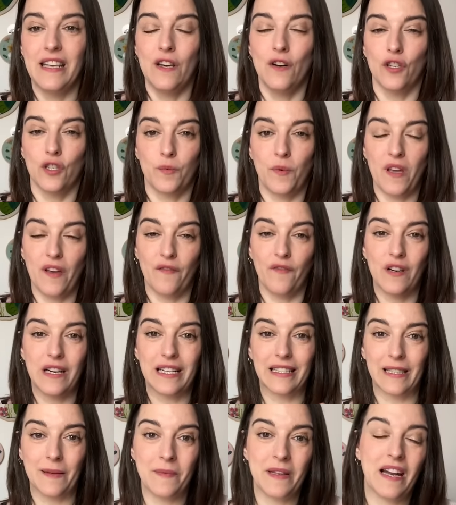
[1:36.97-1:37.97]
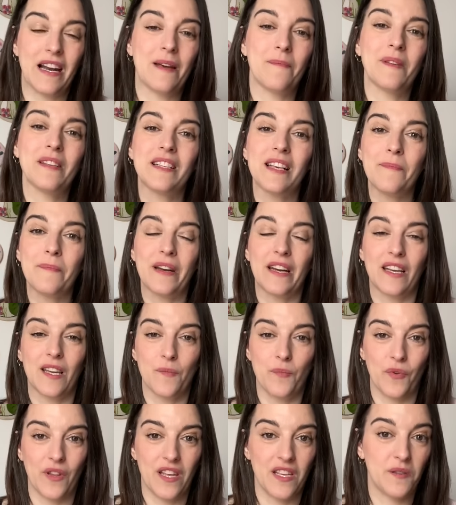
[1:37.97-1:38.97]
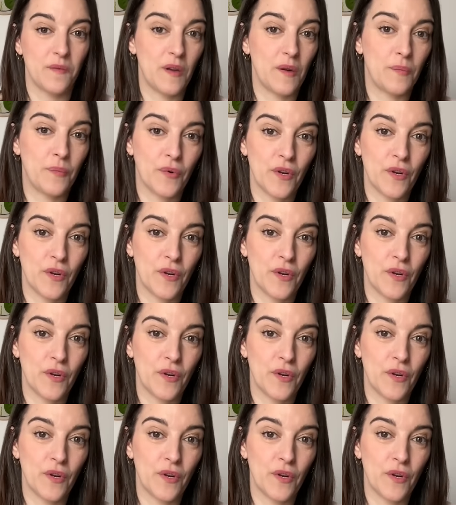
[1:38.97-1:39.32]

Os voy a enfocar también a la mesa para que podáis ver